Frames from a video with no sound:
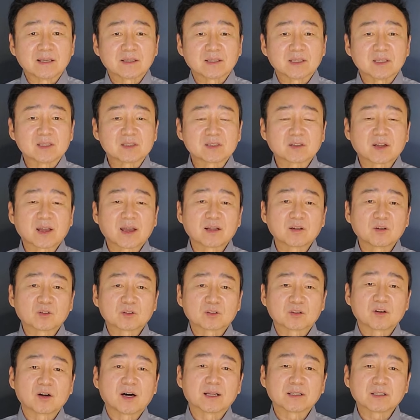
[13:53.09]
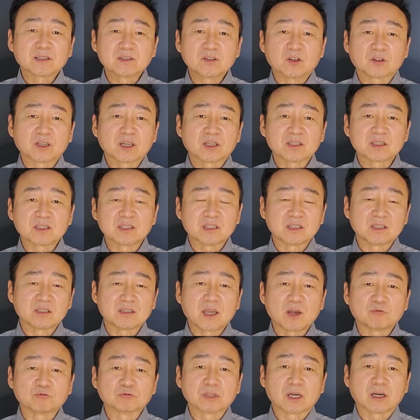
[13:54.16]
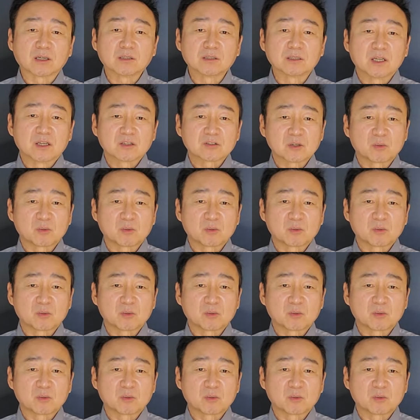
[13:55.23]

이스라엘로 들어가는 여객기의 운항을